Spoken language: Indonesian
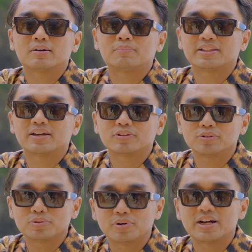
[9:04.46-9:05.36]
uh, bertiga
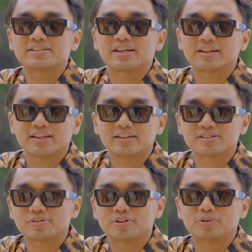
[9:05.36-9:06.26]
tuh gue, Jackie
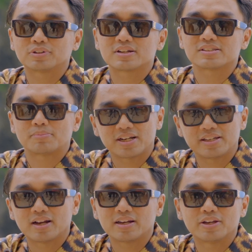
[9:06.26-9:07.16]
di studio Ultra sama
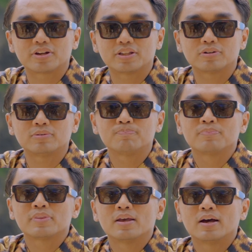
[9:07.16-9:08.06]
Lina Leon gitu.
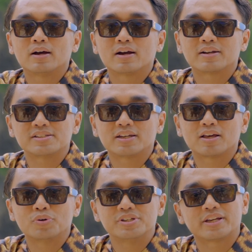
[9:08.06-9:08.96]
Uh, ngerjain
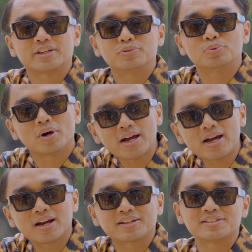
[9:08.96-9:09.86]
lagunya Jeki
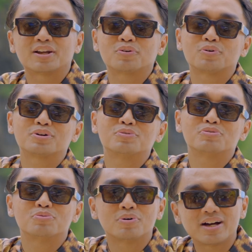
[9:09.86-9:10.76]
dua, hmm. ngerjain lagunya gue
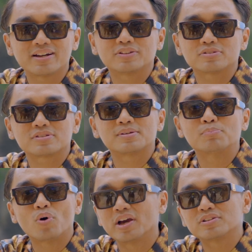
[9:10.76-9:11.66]
dua gitu,
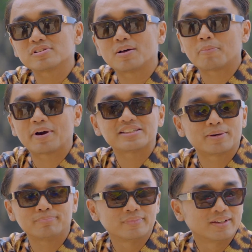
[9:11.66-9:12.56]
semua itu selama empat jam.